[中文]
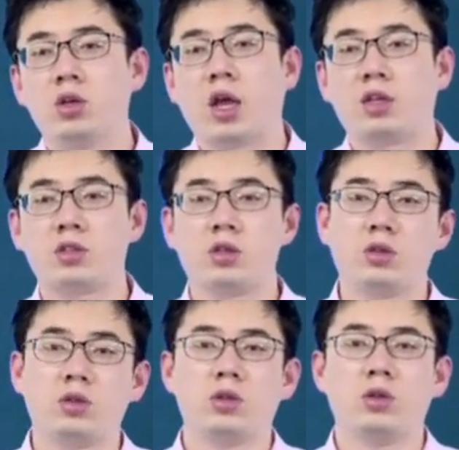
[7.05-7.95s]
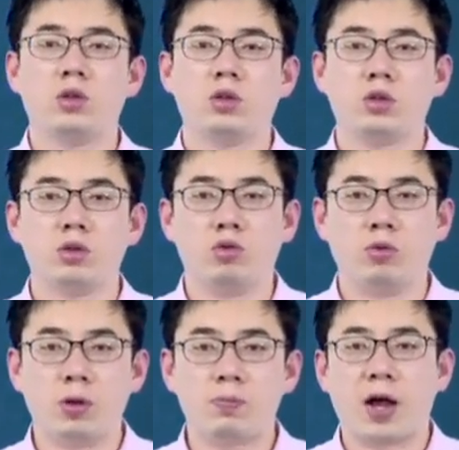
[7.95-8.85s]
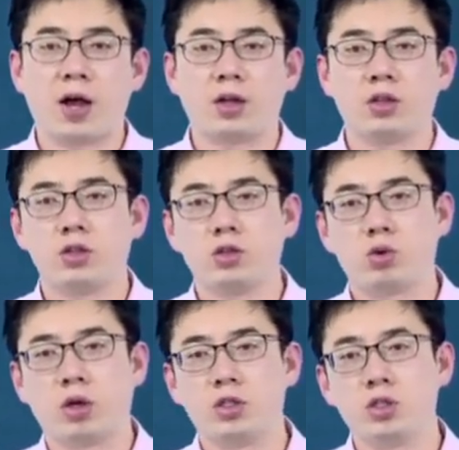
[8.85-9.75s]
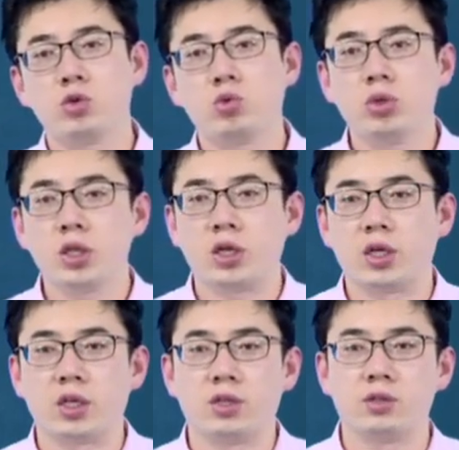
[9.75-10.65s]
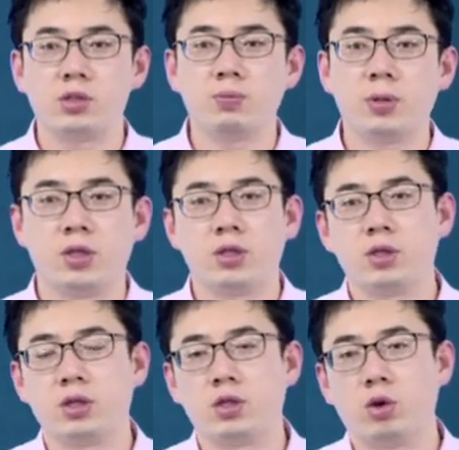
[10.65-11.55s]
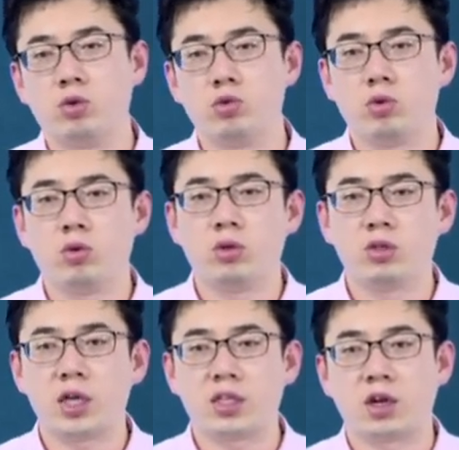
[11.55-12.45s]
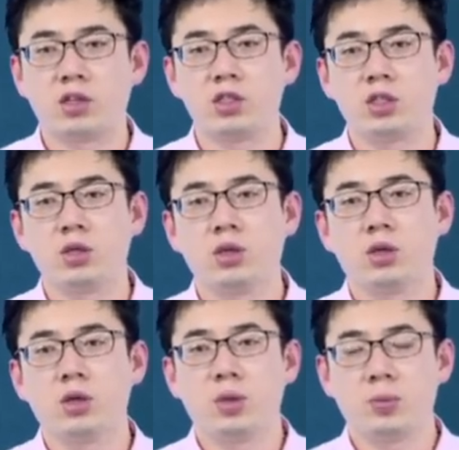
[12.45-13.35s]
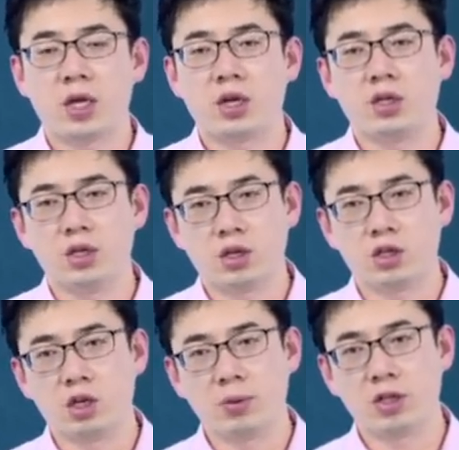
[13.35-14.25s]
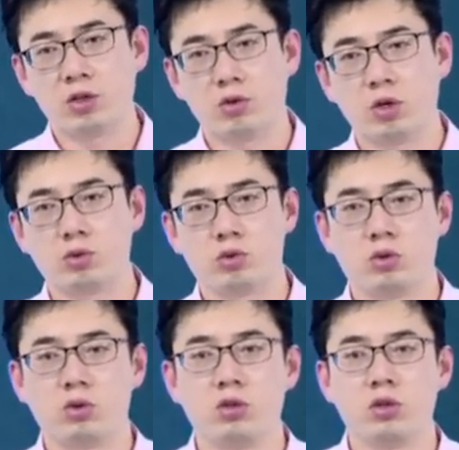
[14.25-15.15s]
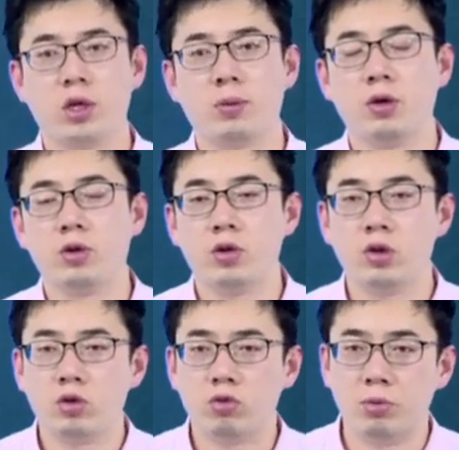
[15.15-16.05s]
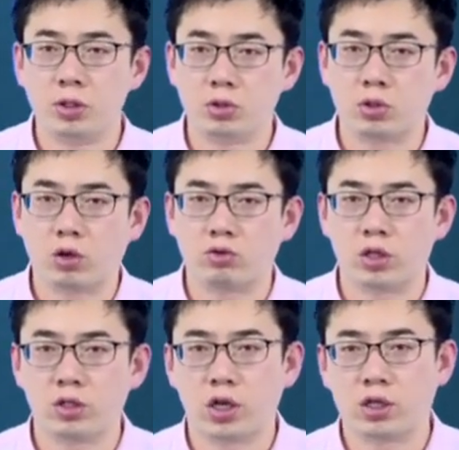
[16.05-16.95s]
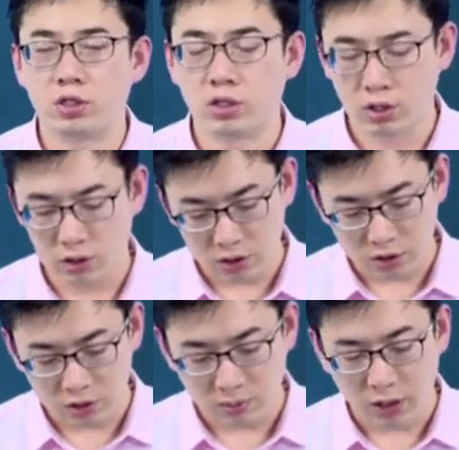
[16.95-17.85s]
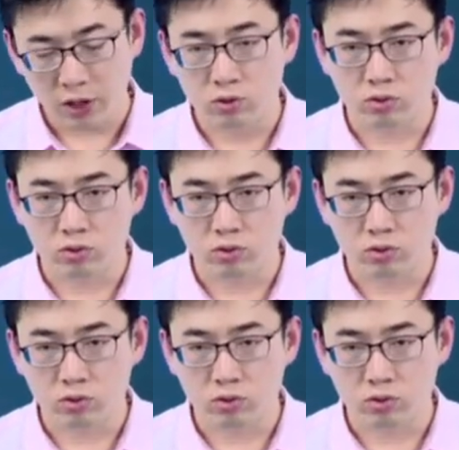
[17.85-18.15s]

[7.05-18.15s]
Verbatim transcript: 还是我们把短期固定的这个资本的投入，在长期变成一个可变的投入要素，那么我们就导出了长期的这个成本函